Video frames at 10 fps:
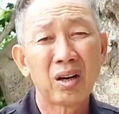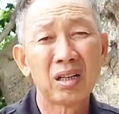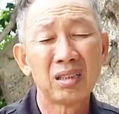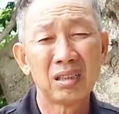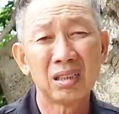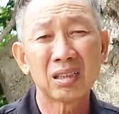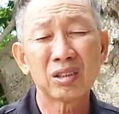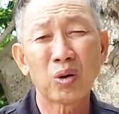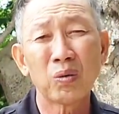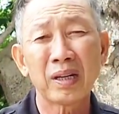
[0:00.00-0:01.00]
anh lựa lựa
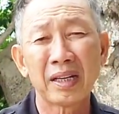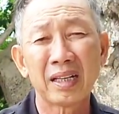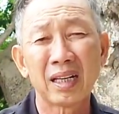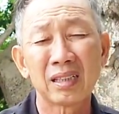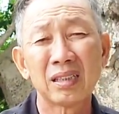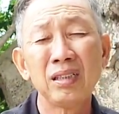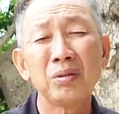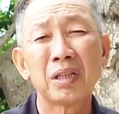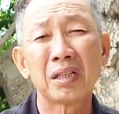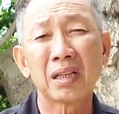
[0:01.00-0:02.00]
cái chỗ này là
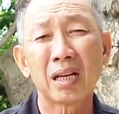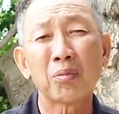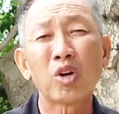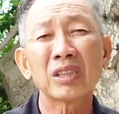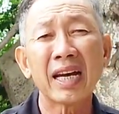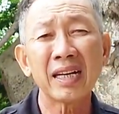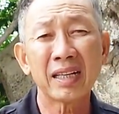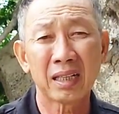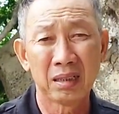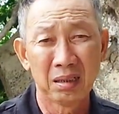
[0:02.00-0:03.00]
cứ điện là anh bỏ xác
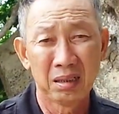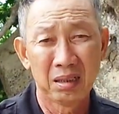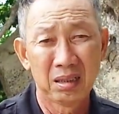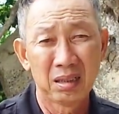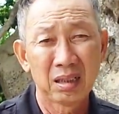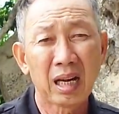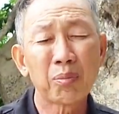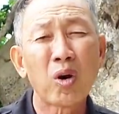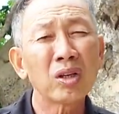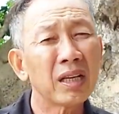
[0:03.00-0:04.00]
nha
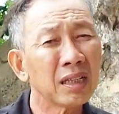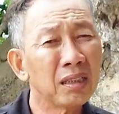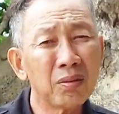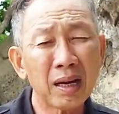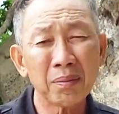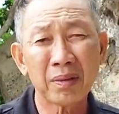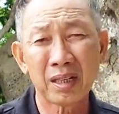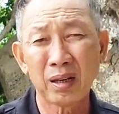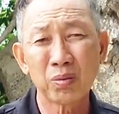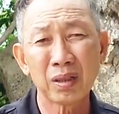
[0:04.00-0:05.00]
anh bỏ sáng dứt khoát
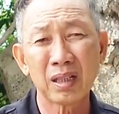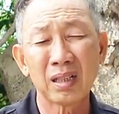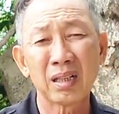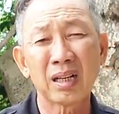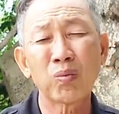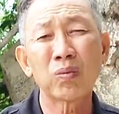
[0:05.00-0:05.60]
mày không có ra